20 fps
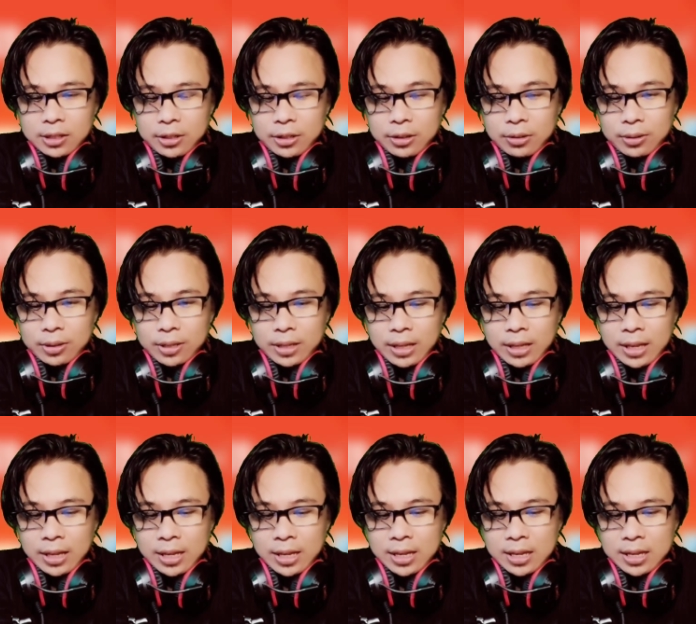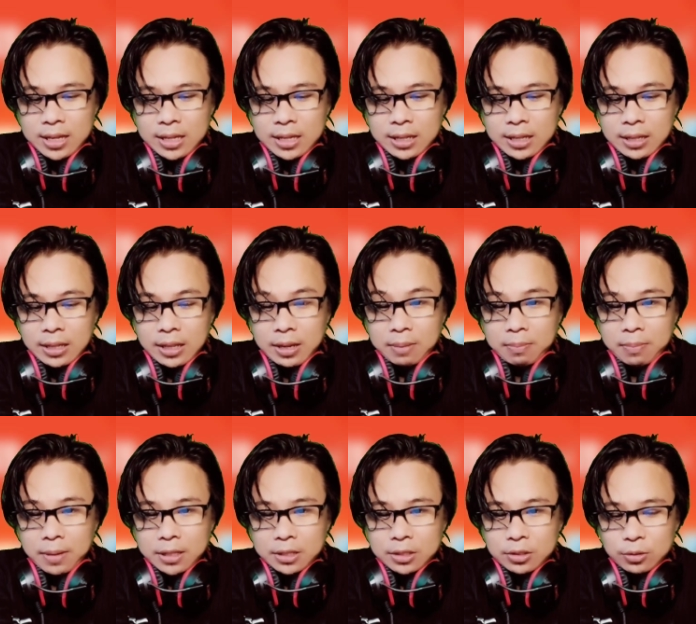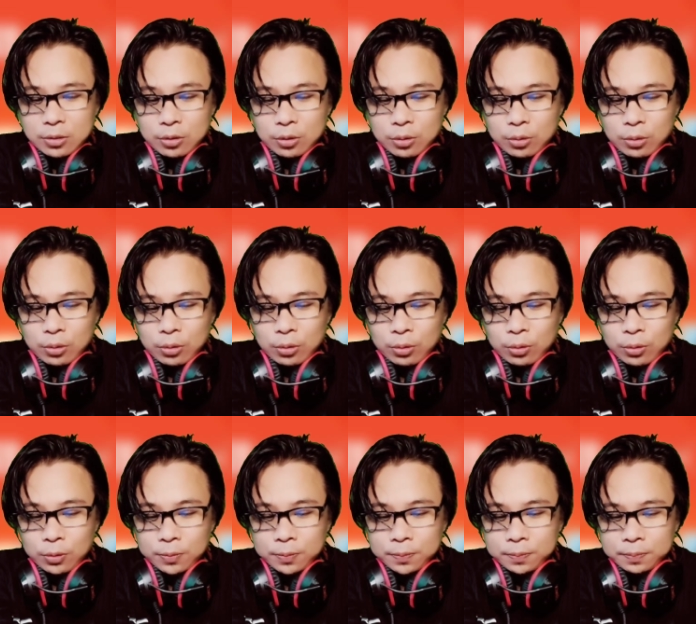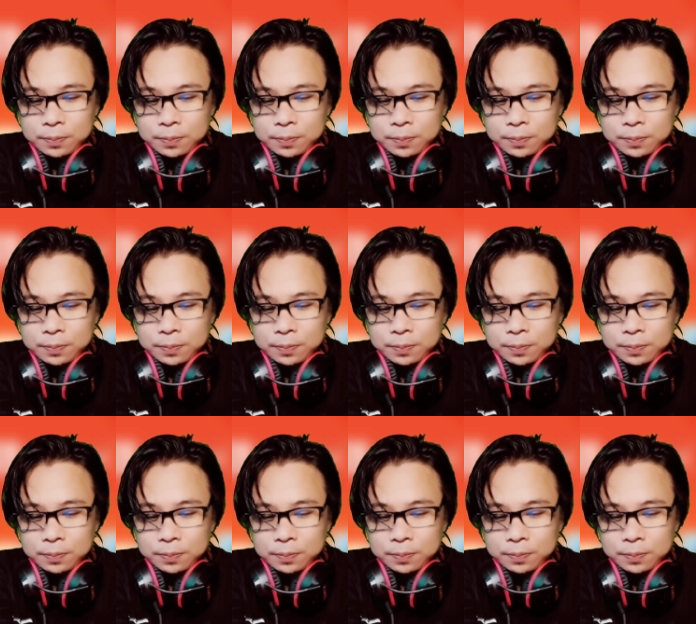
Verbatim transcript: Oke, kita masuk dulu